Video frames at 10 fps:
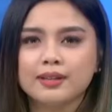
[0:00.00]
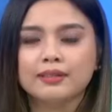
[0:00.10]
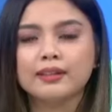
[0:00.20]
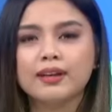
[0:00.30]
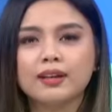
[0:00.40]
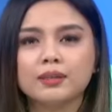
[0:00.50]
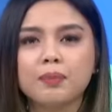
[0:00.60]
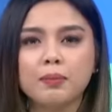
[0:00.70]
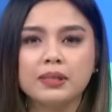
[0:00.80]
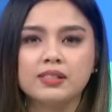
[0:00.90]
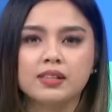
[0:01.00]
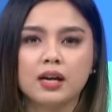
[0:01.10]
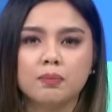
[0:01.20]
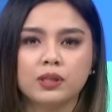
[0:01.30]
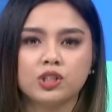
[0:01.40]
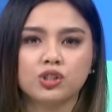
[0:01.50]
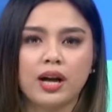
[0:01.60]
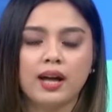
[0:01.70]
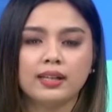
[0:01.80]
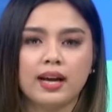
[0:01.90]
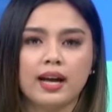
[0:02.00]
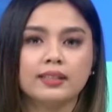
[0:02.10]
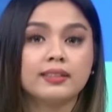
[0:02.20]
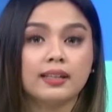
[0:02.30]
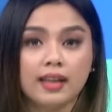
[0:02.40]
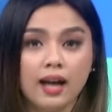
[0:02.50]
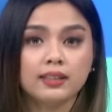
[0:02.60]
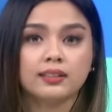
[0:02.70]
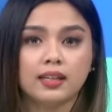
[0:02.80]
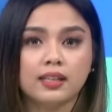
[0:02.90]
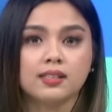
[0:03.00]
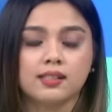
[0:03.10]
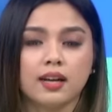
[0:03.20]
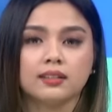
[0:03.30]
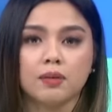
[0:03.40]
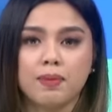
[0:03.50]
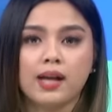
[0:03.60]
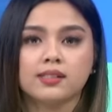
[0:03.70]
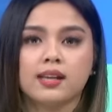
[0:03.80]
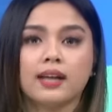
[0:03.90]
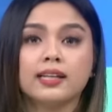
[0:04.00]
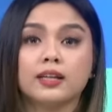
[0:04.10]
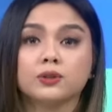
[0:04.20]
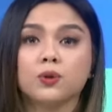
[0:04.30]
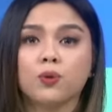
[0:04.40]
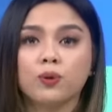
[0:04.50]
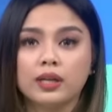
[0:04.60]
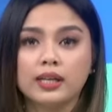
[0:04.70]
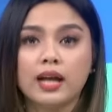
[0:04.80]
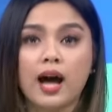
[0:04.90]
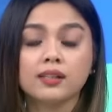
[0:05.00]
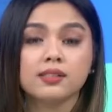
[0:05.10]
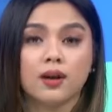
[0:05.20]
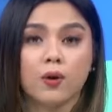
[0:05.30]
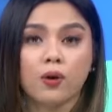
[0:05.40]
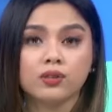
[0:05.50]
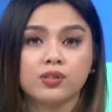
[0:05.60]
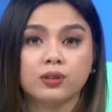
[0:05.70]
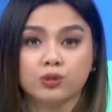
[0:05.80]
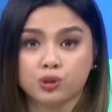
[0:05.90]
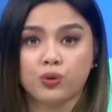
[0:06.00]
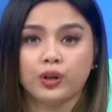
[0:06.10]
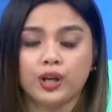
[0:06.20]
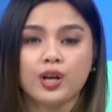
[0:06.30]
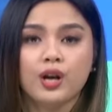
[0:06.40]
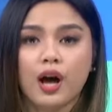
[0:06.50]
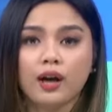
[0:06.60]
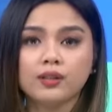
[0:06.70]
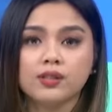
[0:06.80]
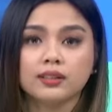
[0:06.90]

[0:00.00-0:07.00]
Tiniyak ng pambansang pulisya na nananatili silang tapat sa kanilang tungkulin at sa konstitusyon. Ayon sa